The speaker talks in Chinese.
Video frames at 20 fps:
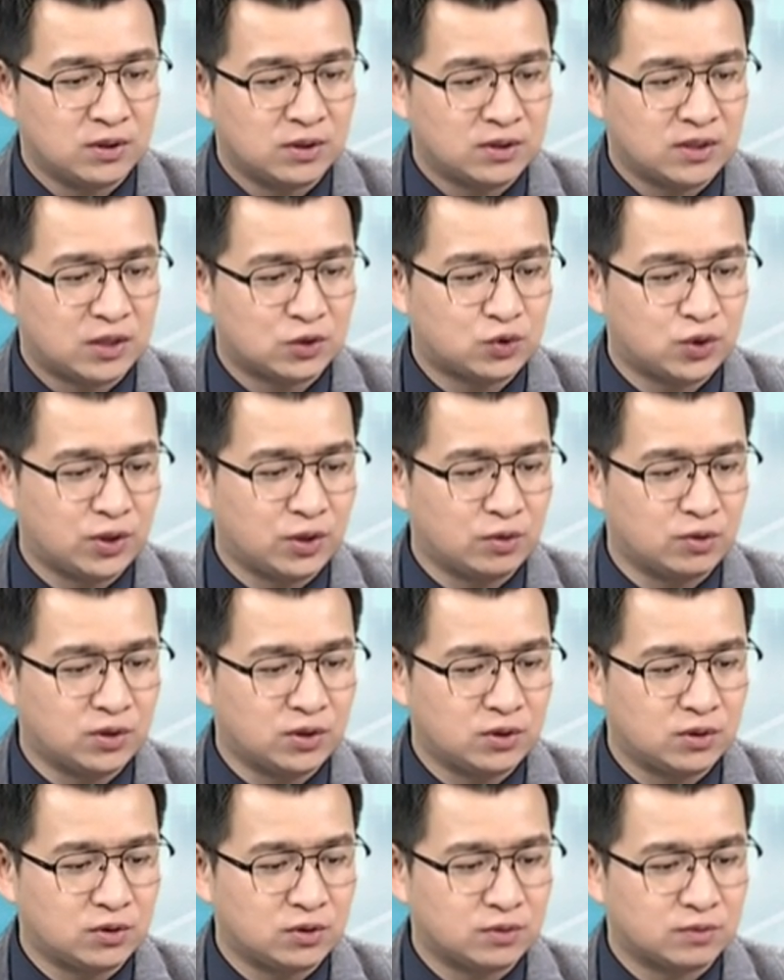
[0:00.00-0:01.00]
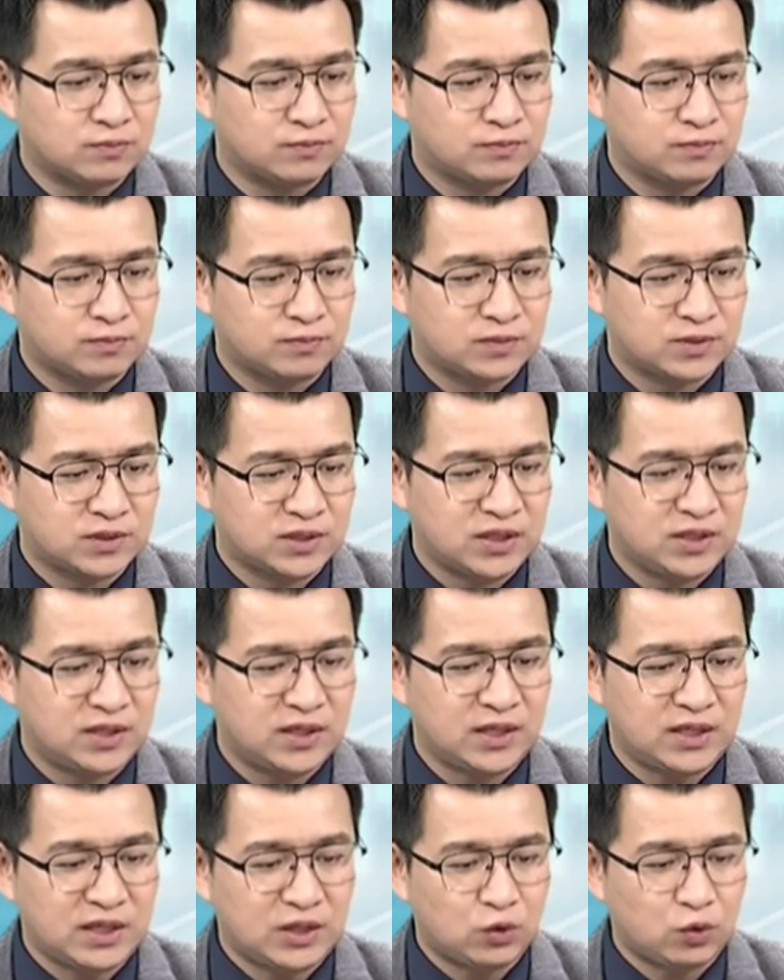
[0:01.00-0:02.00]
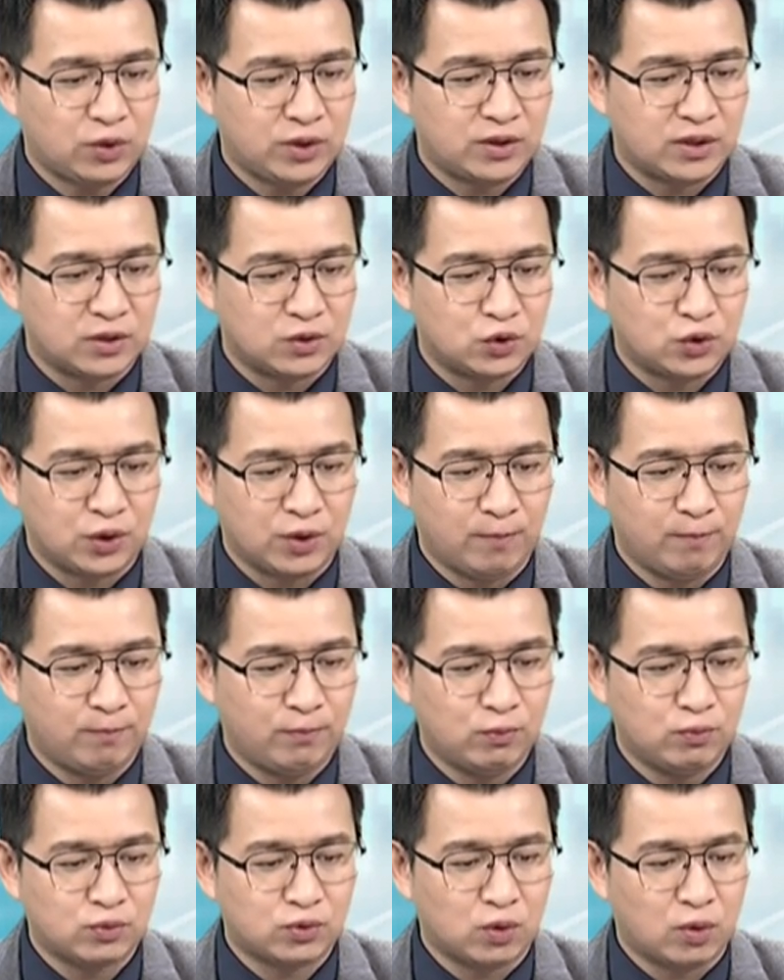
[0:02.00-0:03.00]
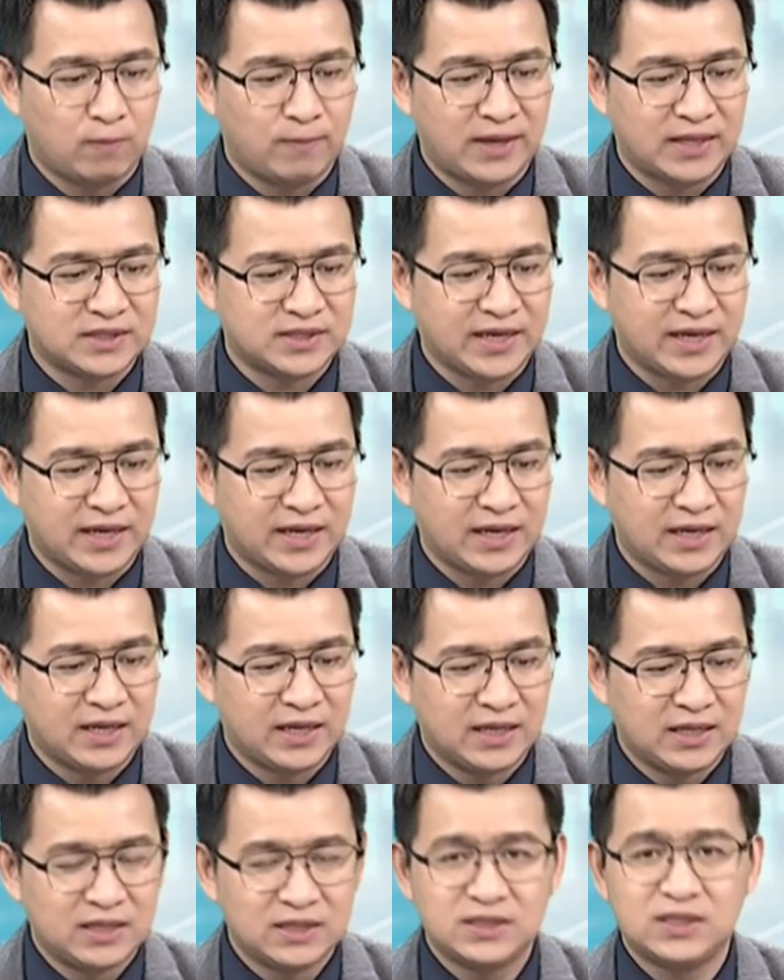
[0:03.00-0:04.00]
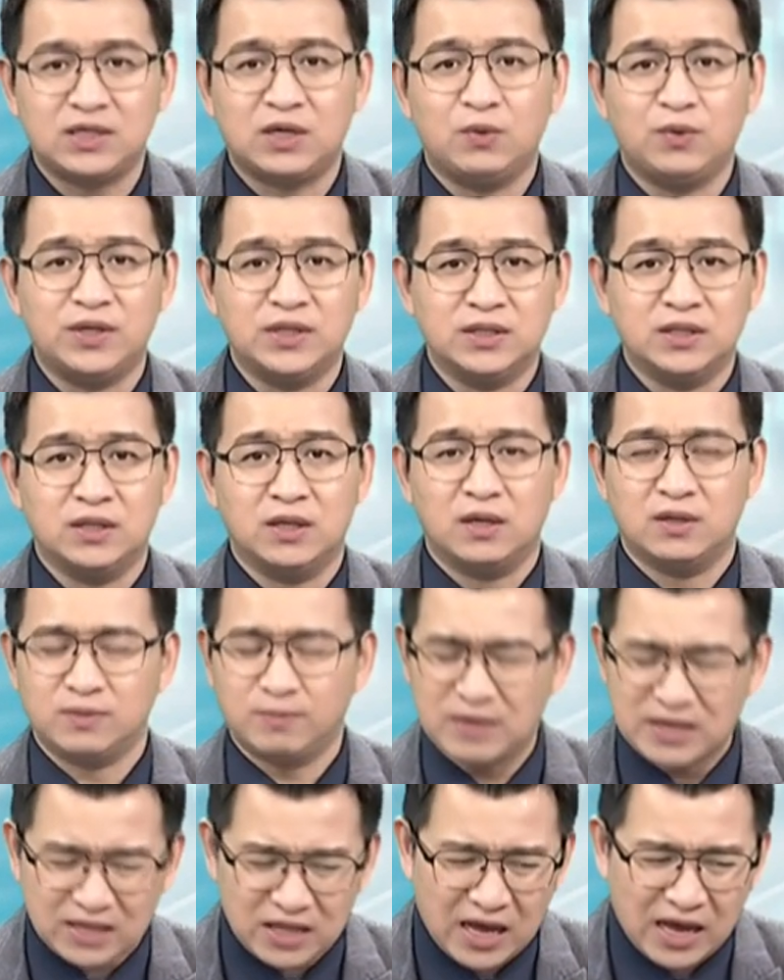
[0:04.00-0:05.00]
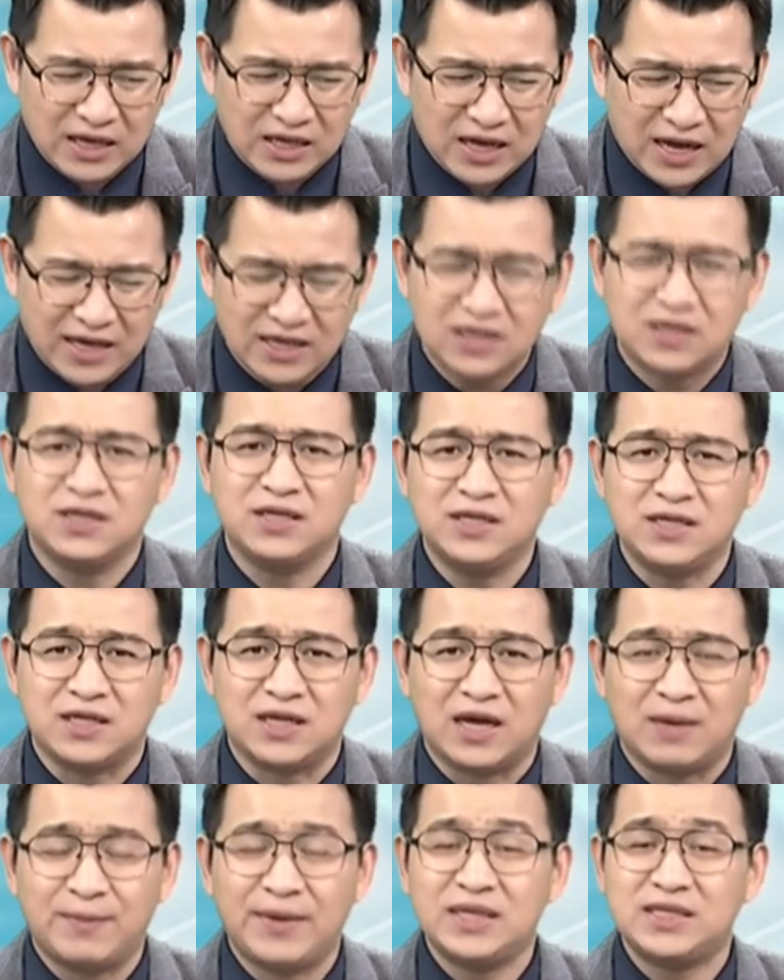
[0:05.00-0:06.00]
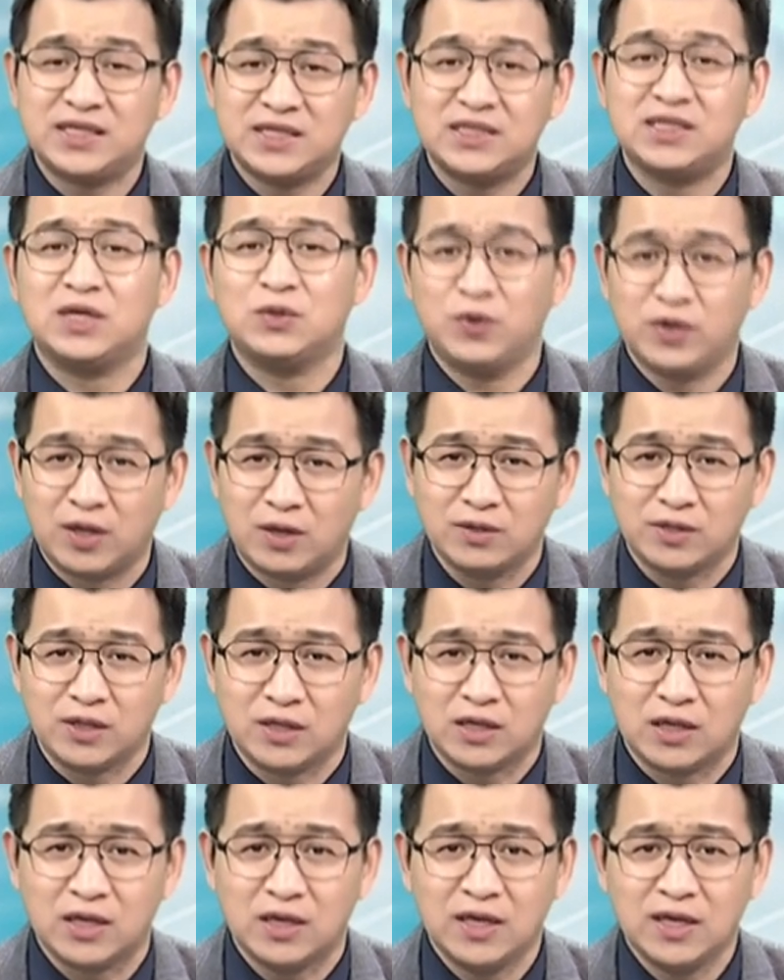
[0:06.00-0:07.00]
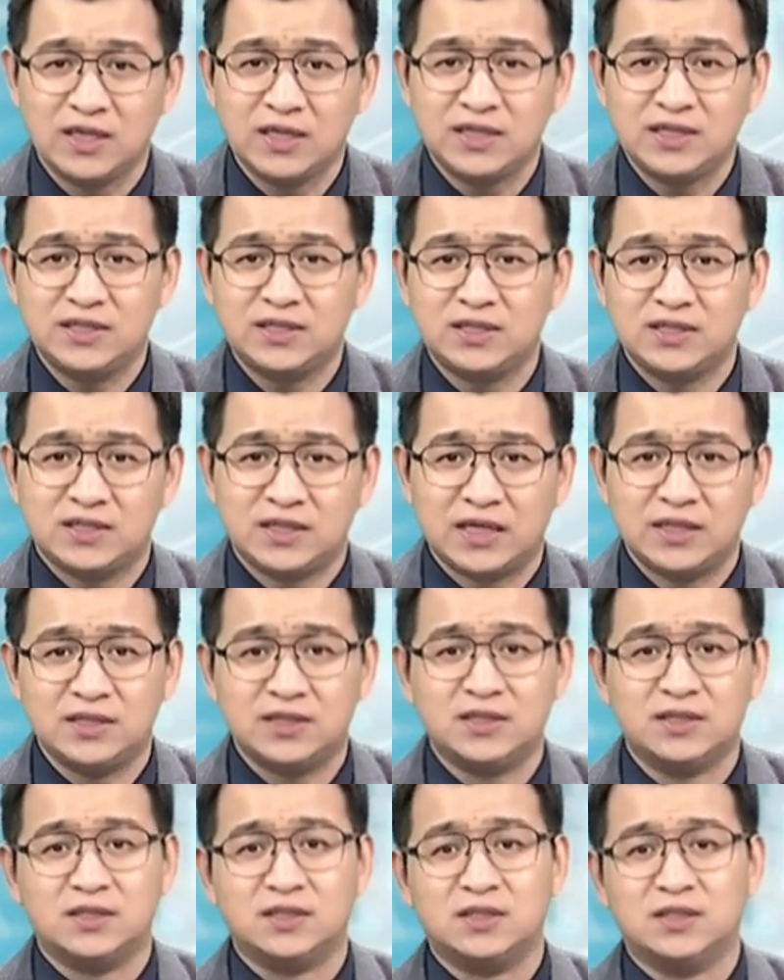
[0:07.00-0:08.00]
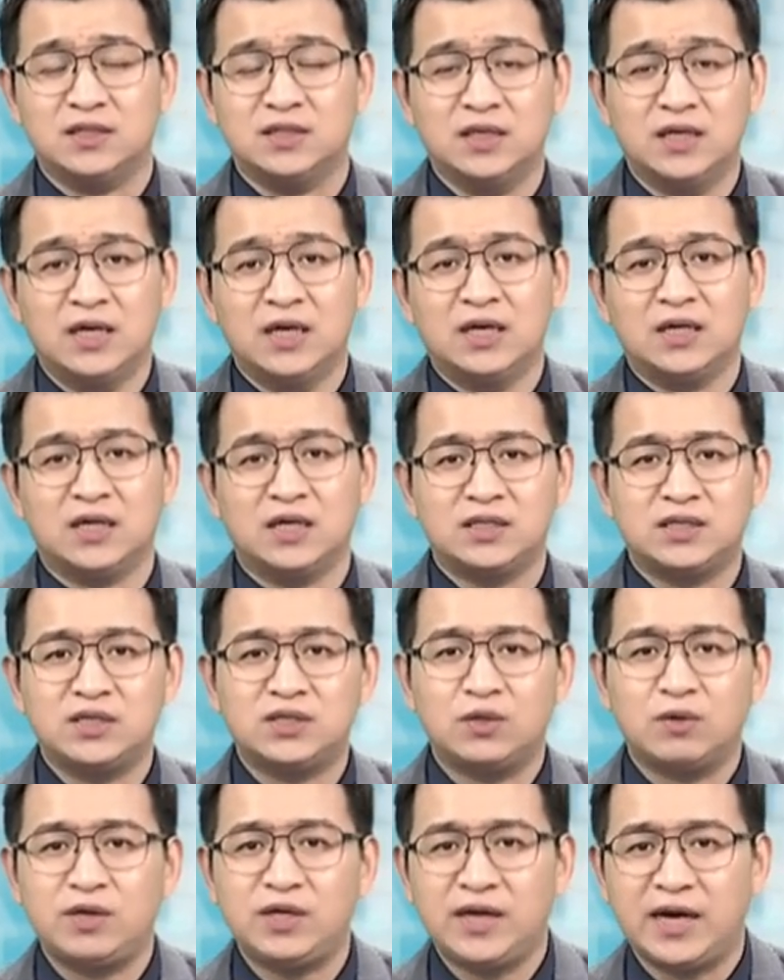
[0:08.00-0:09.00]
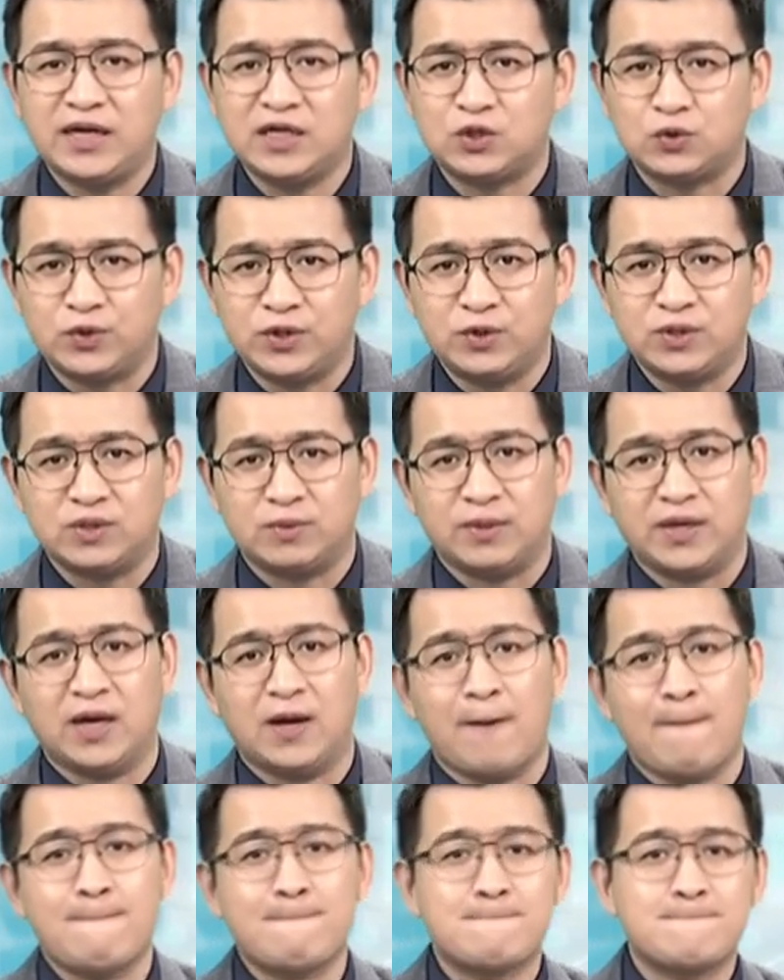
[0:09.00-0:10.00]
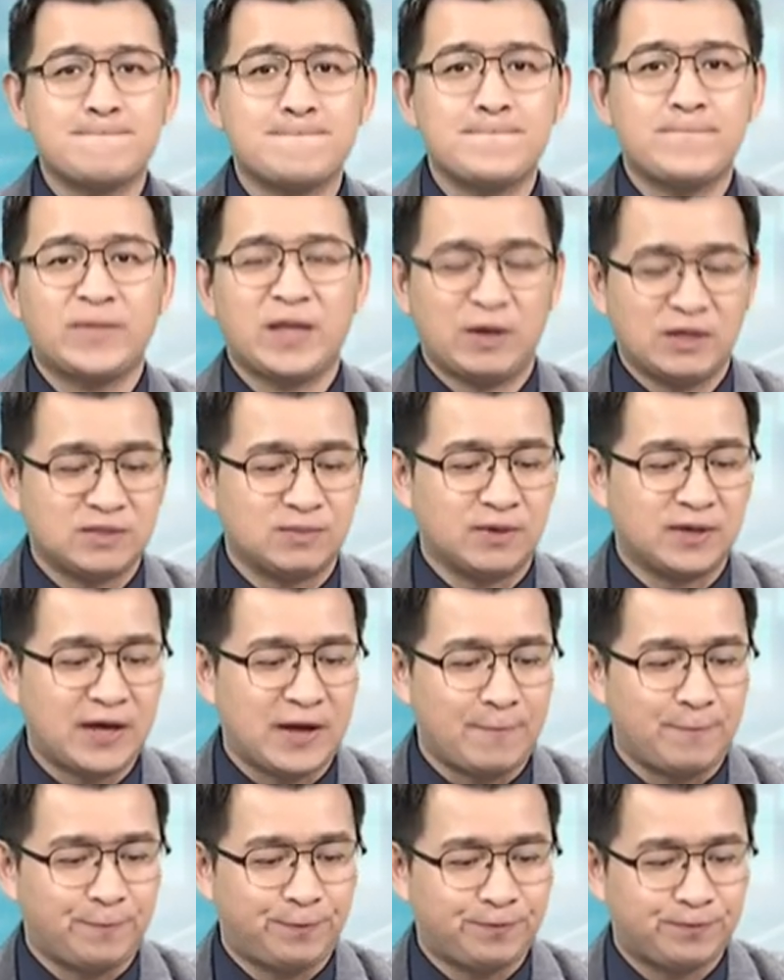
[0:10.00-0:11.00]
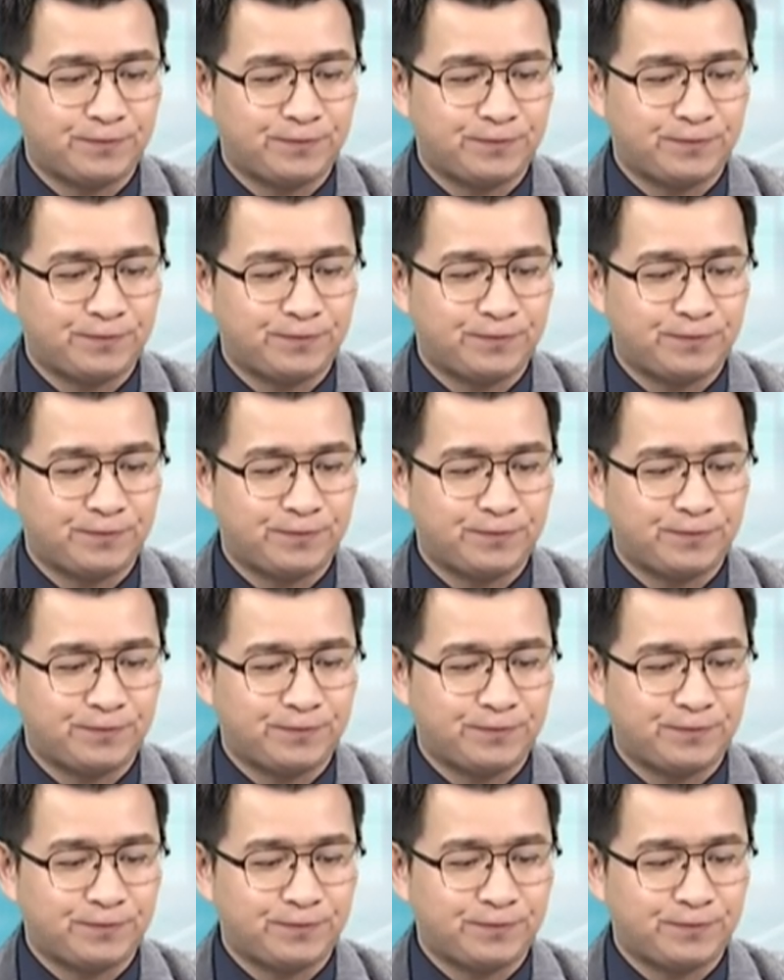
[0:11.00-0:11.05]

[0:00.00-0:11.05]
到最后呢，今天一堆人全部都卖在这个位置啊，卖的还还可以啦，卖今天相对高点啦，一四三一四四。可是这时候厉害的主力会怎么样？他会怎么干？